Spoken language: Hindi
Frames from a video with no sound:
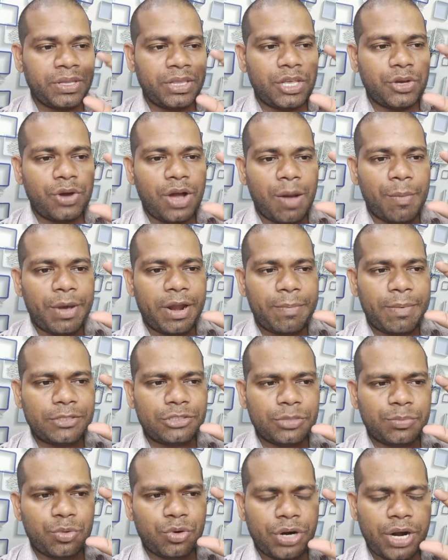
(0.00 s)
देखो हमारे पास
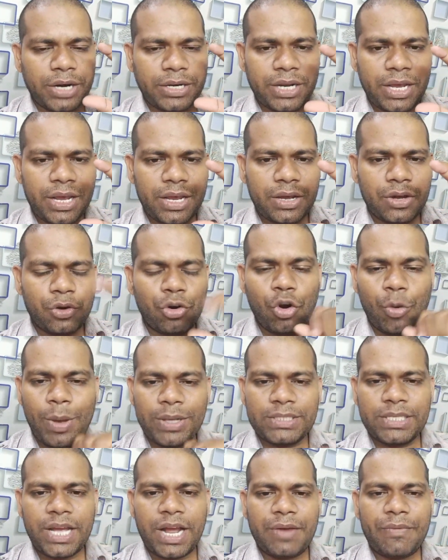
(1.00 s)
जो प्रोडक्ट है ग्रो
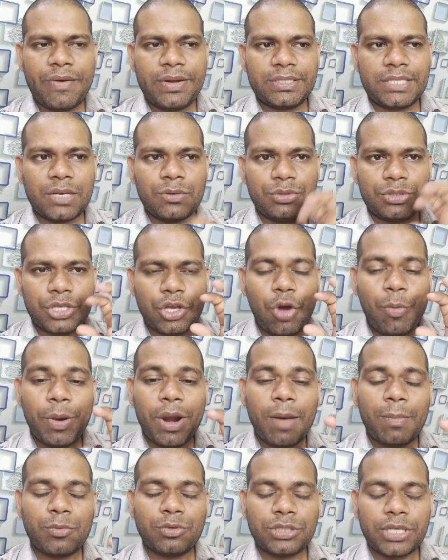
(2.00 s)
मैजिक एडवांस है उसके ऊपर
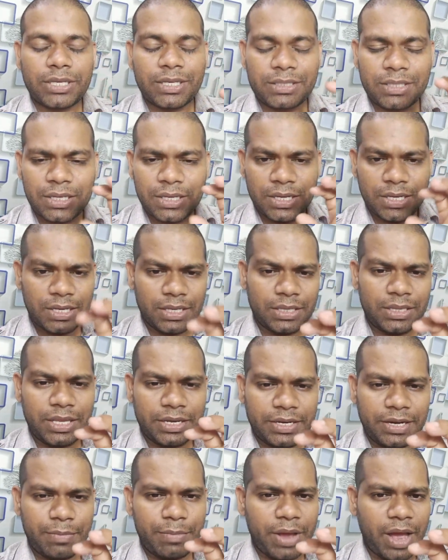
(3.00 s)
आपको शायद
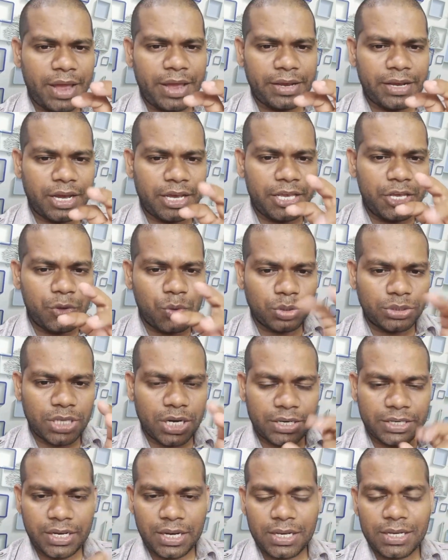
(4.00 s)
देखने में आएगा इको
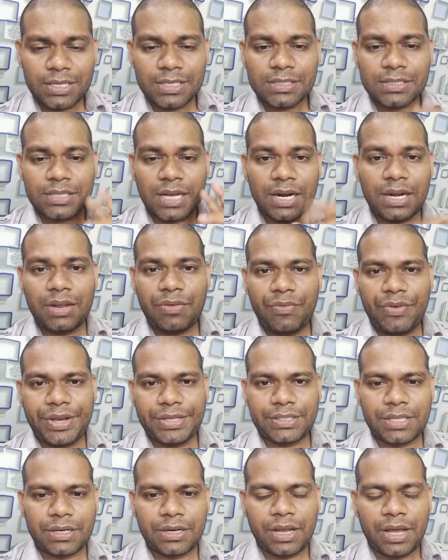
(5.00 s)
शर्ट का
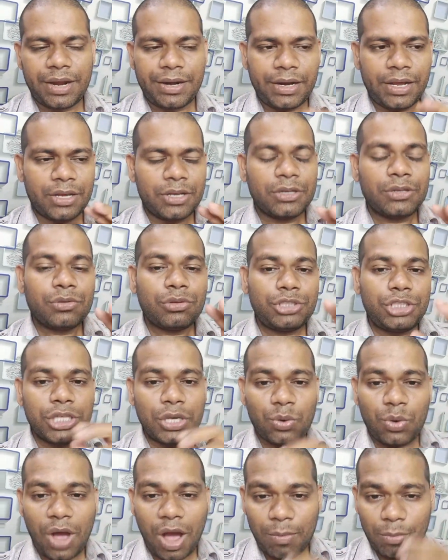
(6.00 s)
सर्टिफिकेशन है ना तो
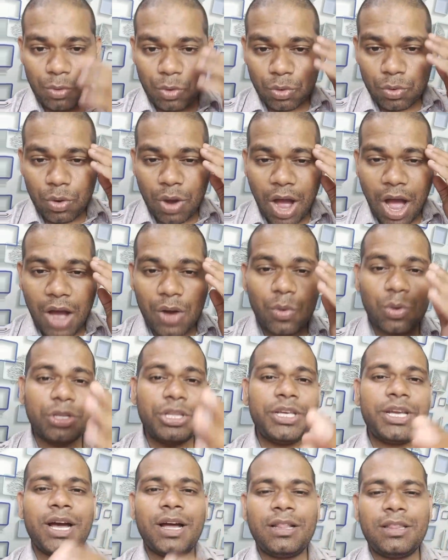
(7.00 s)
चलो आप लोगों को आंखों
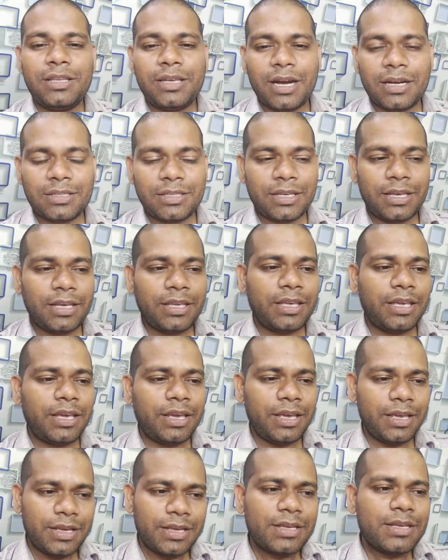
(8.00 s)
दिखा दिखाते हैं
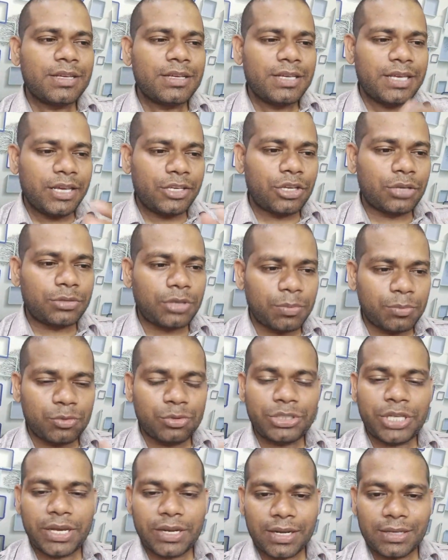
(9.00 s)
कि ये सब सब
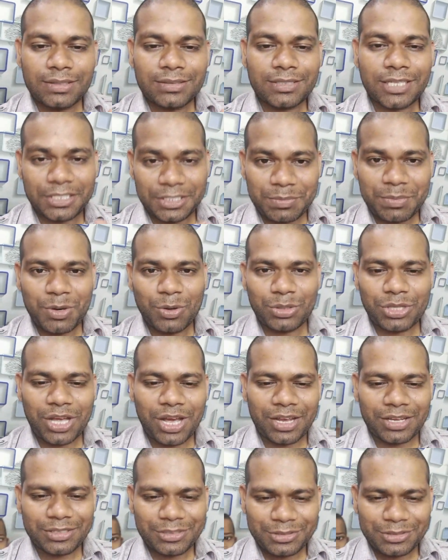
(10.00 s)
कुछ है ना सच में होता है